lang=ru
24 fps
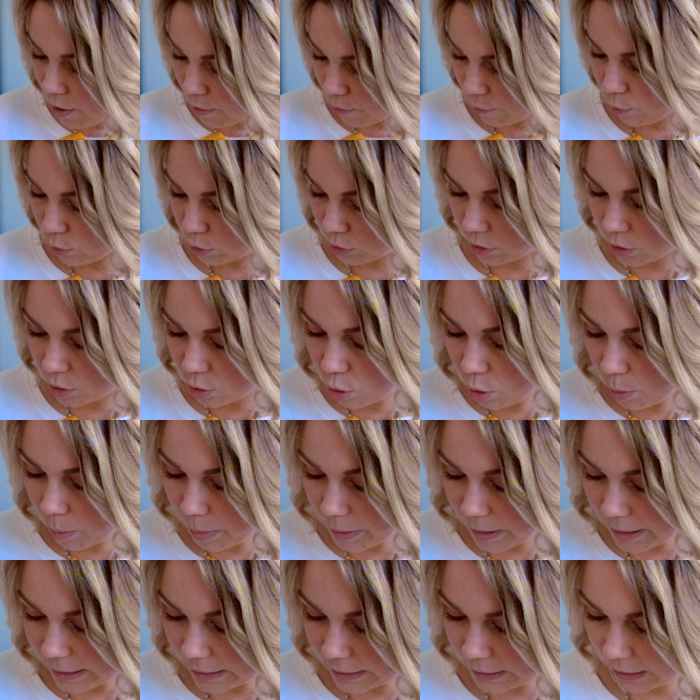Вот. Но
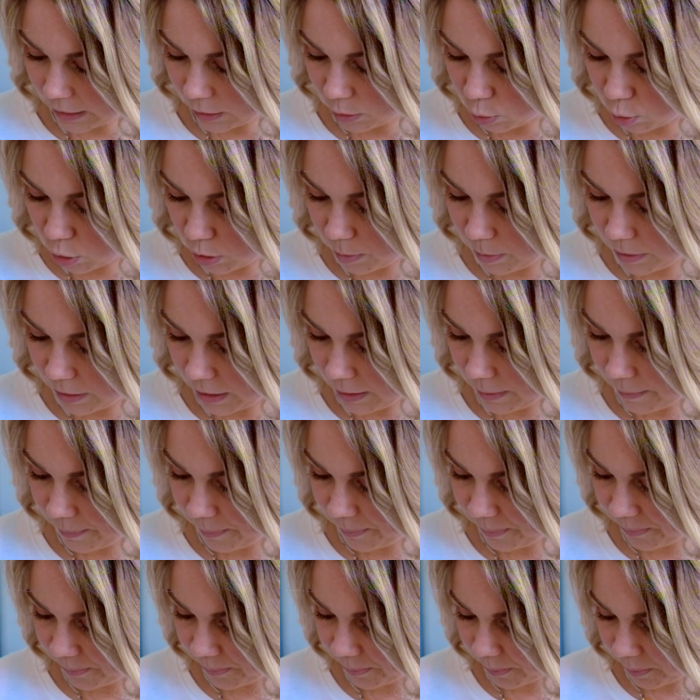бренд, которым я...
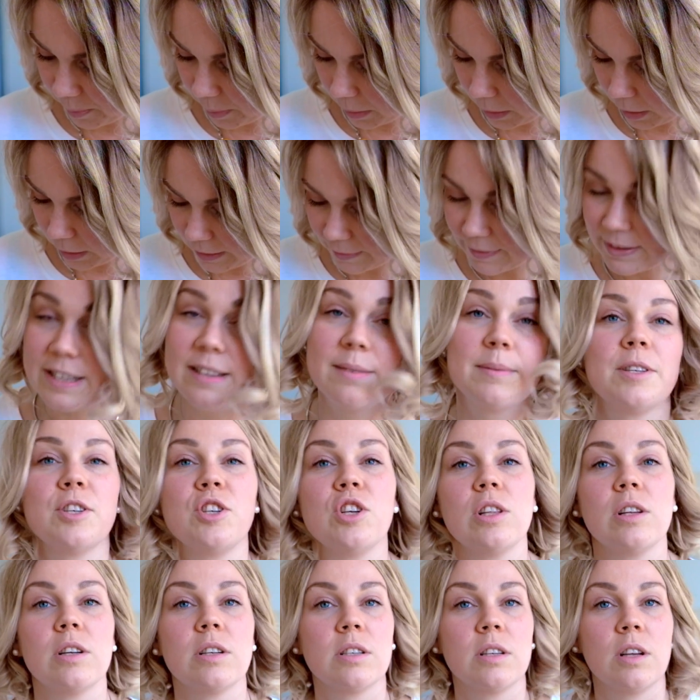Давайте я
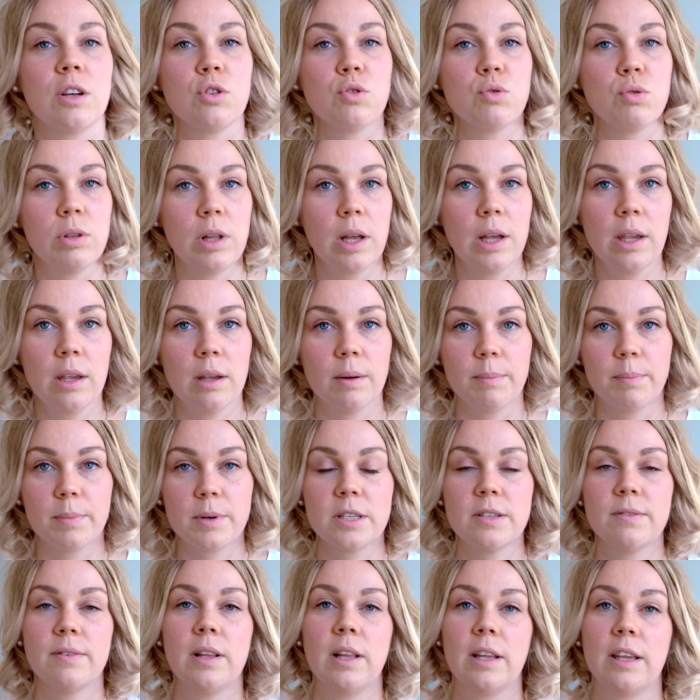сначала расскажу лаки, про
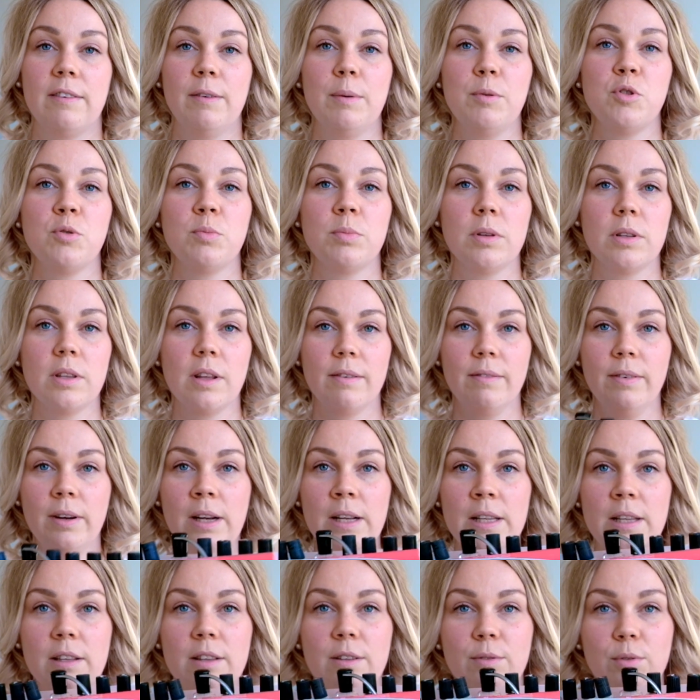свои лаки. В общем-то, да,
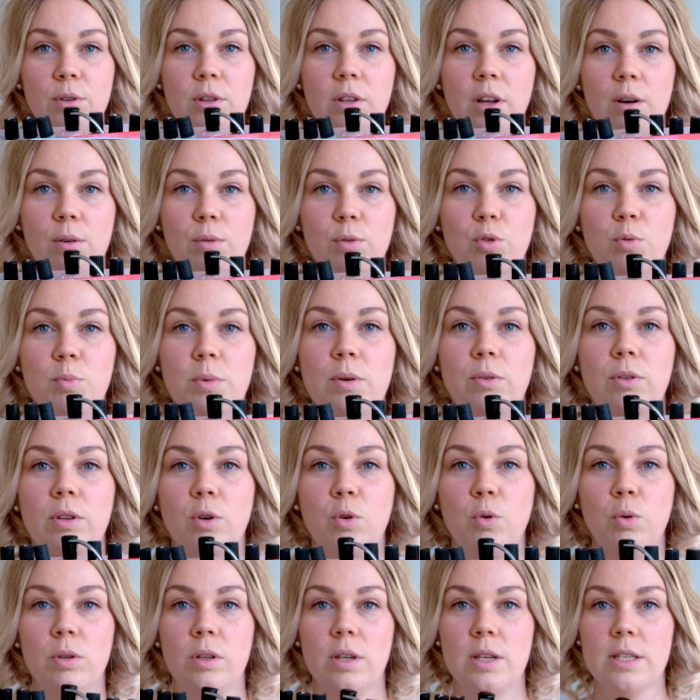выглядит вот так вот. У меня вот
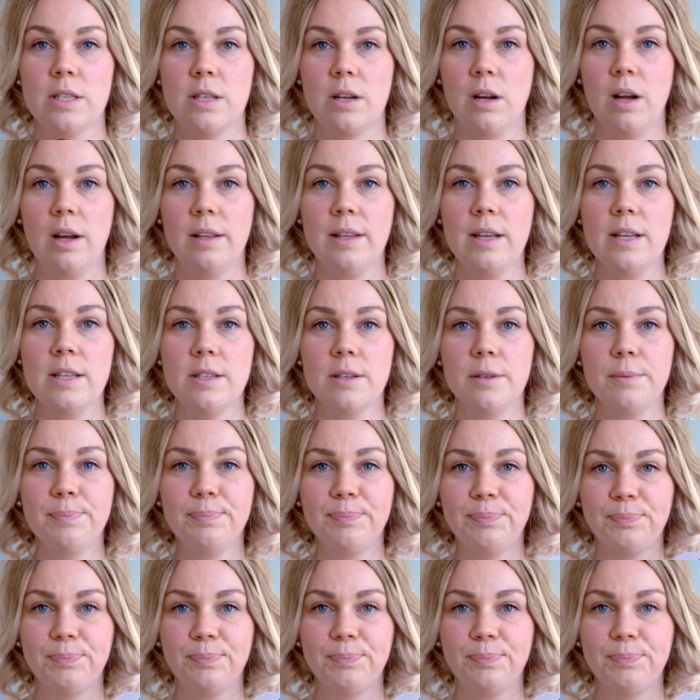такой вот органайзер.